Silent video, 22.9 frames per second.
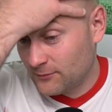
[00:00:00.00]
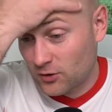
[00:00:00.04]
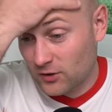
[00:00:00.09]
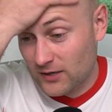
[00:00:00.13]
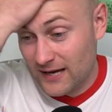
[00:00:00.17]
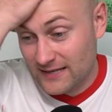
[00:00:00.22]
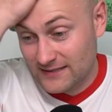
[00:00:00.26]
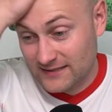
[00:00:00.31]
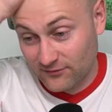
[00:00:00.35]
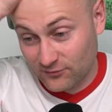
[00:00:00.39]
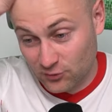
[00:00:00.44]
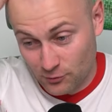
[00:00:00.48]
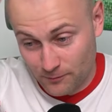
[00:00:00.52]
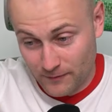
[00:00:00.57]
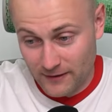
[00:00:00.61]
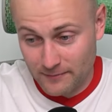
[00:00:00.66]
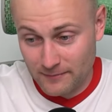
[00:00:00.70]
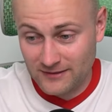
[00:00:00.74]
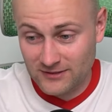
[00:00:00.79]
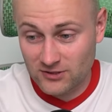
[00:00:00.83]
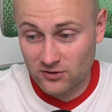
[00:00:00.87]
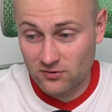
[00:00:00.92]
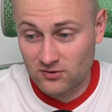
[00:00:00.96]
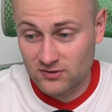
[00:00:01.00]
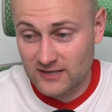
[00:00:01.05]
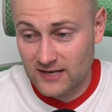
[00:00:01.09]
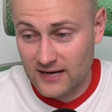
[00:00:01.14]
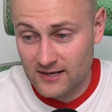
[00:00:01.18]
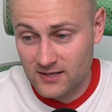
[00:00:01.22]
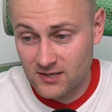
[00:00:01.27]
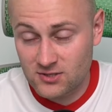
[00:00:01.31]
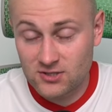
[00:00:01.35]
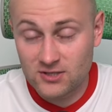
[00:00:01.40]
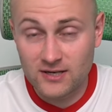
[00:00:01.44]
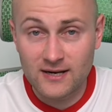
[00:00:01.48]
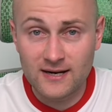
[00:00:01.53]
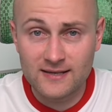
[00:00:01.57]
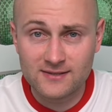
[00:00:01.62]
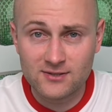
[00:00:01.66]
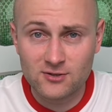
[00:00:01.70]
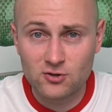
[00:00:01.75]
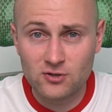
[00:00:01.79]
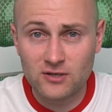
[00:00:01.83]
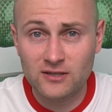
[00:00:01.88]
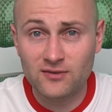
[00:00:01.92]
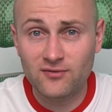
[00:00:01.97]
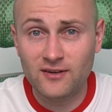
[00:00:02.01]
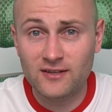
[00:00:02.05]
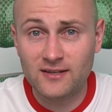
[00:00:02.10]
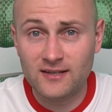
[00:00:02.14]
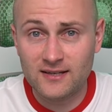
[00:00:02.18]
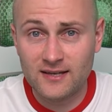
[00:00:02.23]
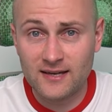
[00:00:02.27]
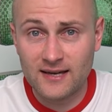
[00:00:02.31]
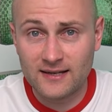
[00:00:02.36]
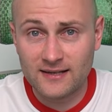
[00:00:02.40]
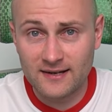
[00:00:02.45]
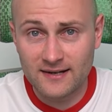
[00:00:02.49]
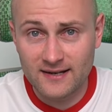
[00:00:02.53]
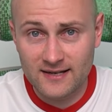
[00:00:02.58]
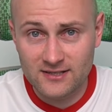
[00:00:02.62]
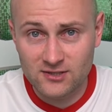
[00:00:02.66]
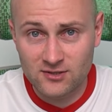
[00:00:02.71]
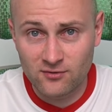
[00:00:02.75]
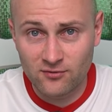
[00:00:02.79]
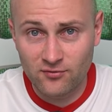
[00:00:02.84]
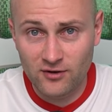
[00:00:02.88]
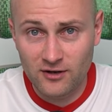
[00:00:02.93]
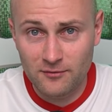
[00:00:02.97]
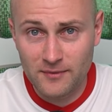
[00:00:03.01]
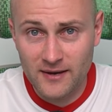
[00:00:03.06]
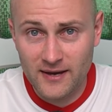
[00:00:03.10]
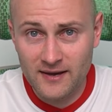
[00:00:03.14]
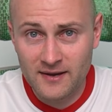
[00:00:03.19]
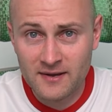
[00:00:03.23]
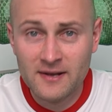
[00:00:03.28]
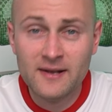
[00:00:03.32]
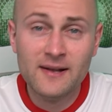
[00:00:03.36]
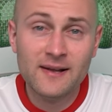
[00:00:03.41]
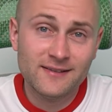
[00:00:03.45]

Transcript: No kasa w Superbecie do zgarnięcia, klasyczne dwie dychy jak na każdym filmie.